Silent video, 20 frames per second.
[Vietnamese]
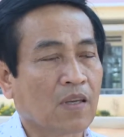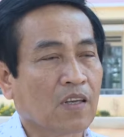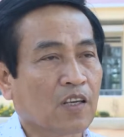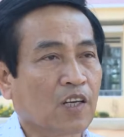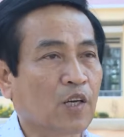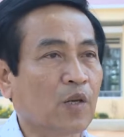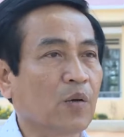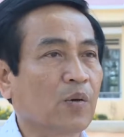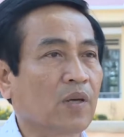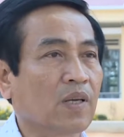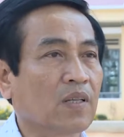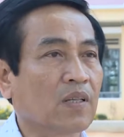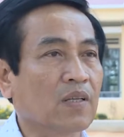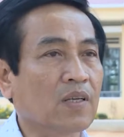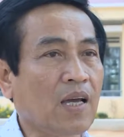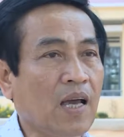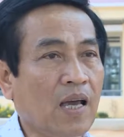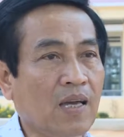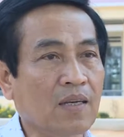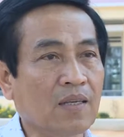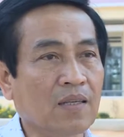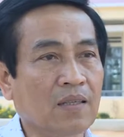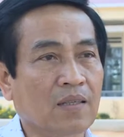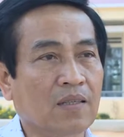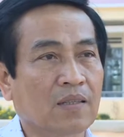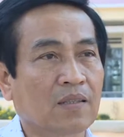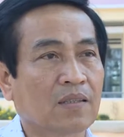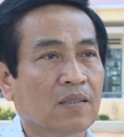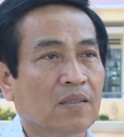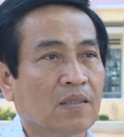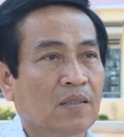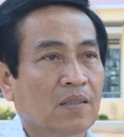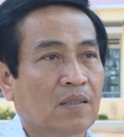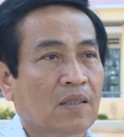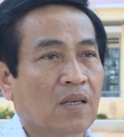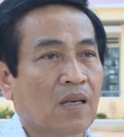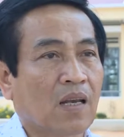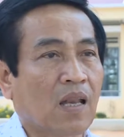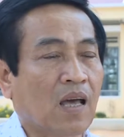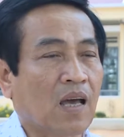Cái điều kiện thứ hai á,
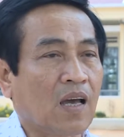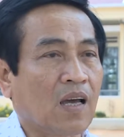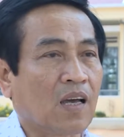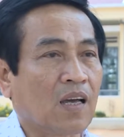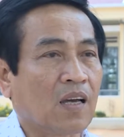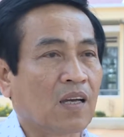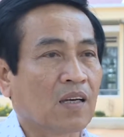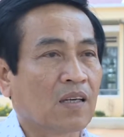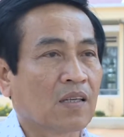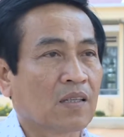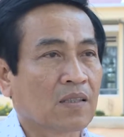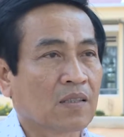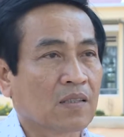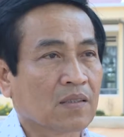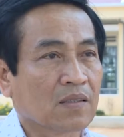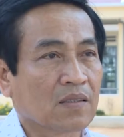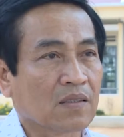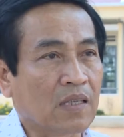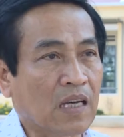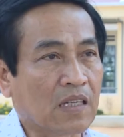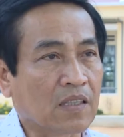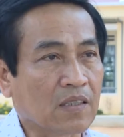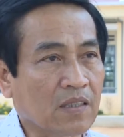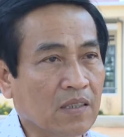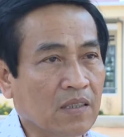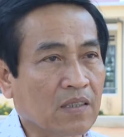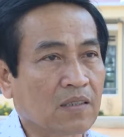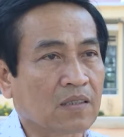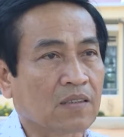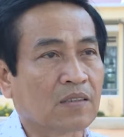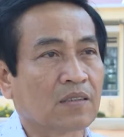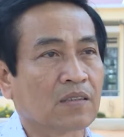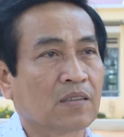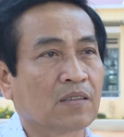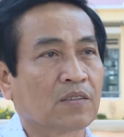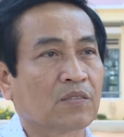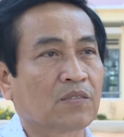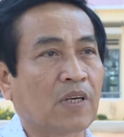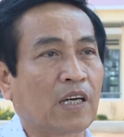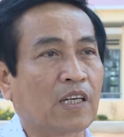là nhà trường
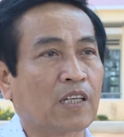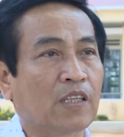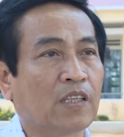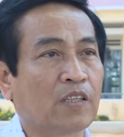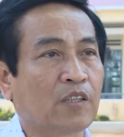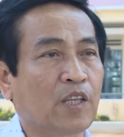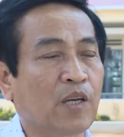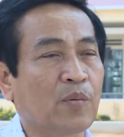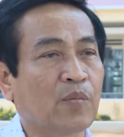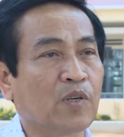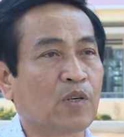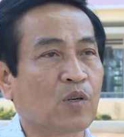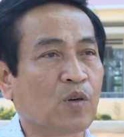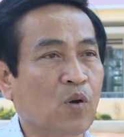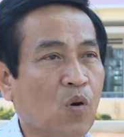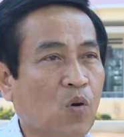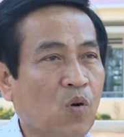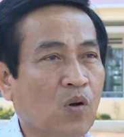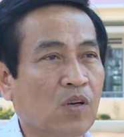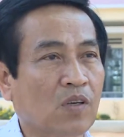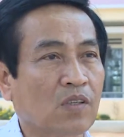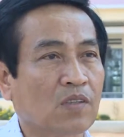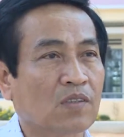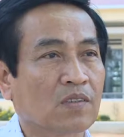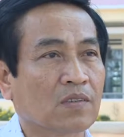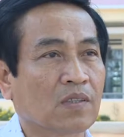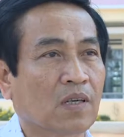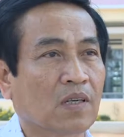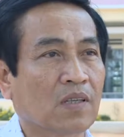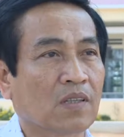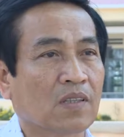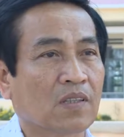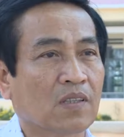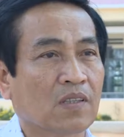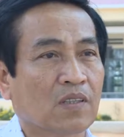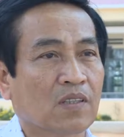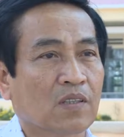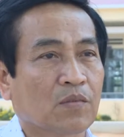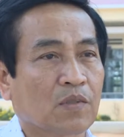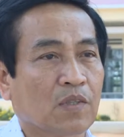phải tìm được nguồn, đó,
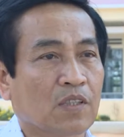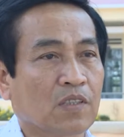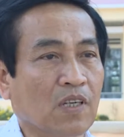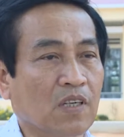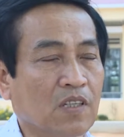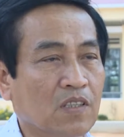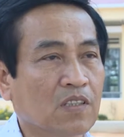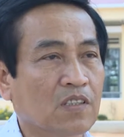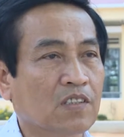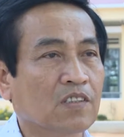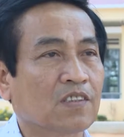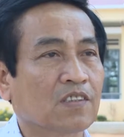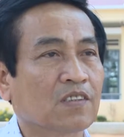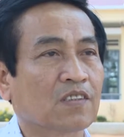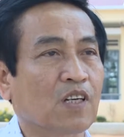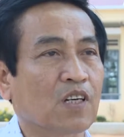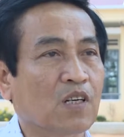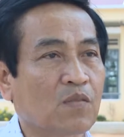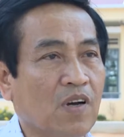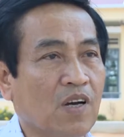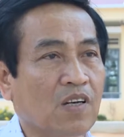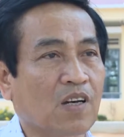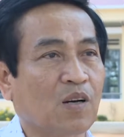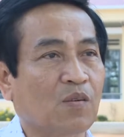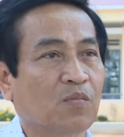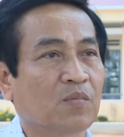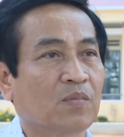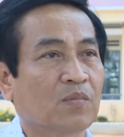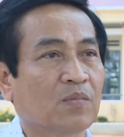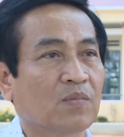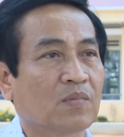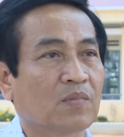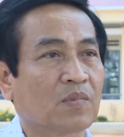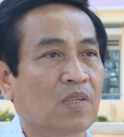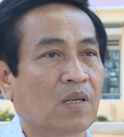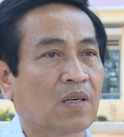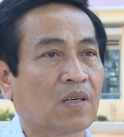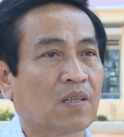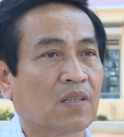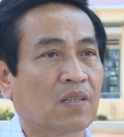phải tự tự vận động,
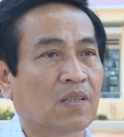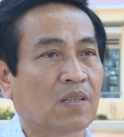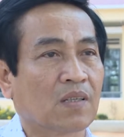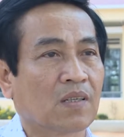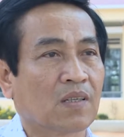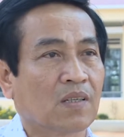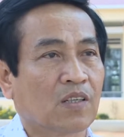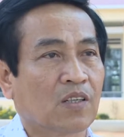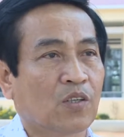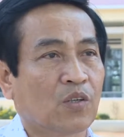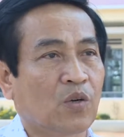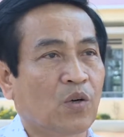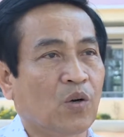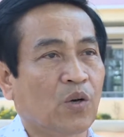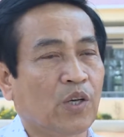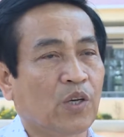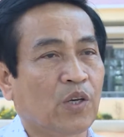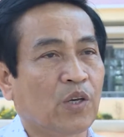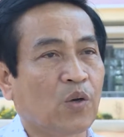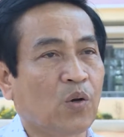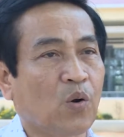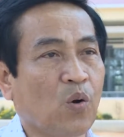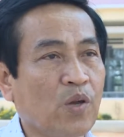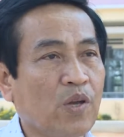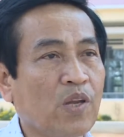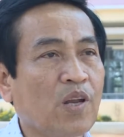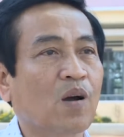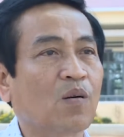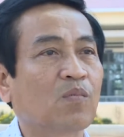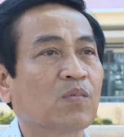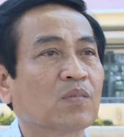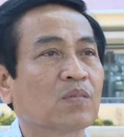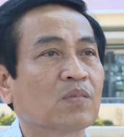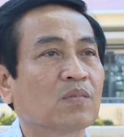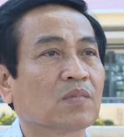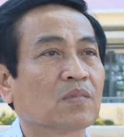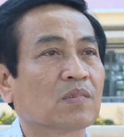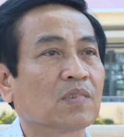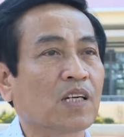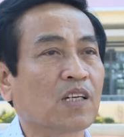đó, rồi huy động
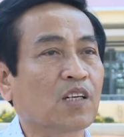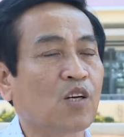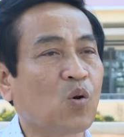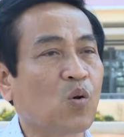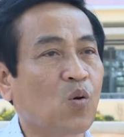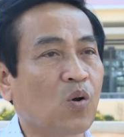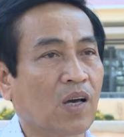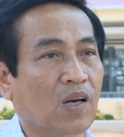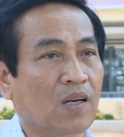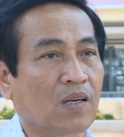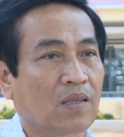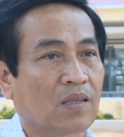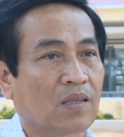các cái nguồn lực